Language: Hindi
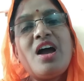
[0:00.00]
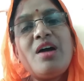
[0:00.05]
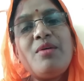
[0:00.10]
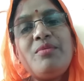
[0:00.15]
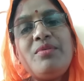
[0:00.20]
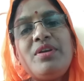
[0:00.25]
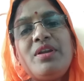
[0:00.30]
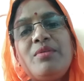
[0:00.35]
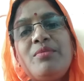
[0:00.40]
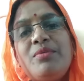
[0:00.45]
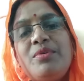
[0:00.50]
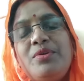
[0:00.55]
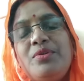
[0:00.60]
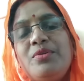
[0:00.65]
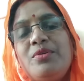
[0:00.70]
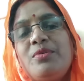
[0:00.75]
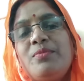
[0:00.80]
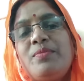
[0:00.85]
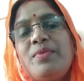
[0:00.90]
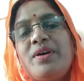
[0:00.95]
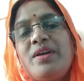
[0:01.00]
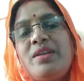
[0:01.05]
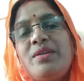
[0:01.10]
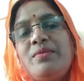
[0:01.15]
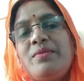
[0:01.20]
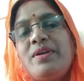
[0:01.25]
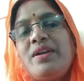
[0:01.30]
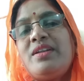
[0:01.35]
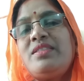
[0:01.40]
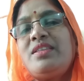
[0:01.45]
अब नवयुग
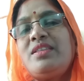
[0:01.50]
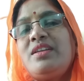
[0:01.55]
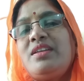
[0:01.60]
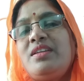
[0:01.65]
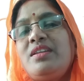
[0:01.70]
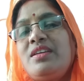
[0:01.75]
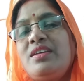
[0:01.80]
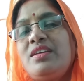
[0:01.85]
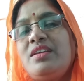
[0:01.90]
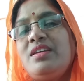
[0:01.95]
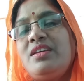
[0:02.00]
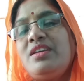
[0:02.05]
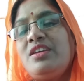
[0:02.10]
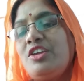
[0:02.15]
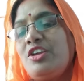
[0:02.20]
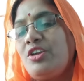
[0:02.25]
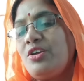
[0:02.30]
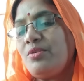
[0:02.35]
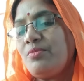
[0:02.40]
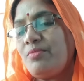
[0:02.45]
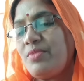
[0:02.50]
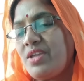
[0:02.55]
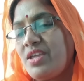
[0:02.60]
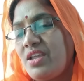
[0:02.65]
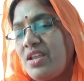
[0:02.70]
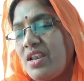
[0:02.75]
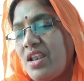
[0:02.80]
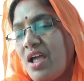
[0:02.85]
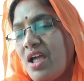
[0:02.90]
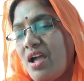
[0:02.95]
परिवर्तन की
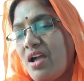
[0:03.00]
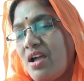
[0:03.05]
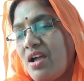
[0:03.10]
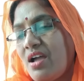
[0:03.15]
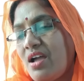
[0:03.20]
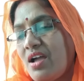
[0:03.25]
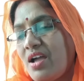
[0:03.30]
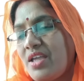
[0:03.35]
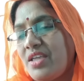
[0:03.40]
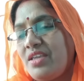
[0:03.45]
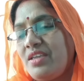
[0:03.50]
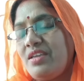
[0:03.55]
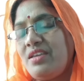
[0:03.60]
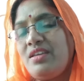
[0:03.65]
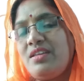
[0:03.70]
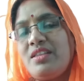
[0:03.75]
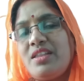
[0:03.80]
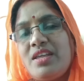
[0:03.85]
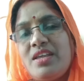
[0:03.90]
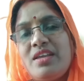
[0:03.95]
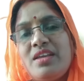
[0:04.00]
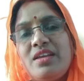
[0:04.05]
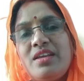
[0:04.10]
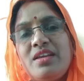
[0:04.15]
बेला आई रे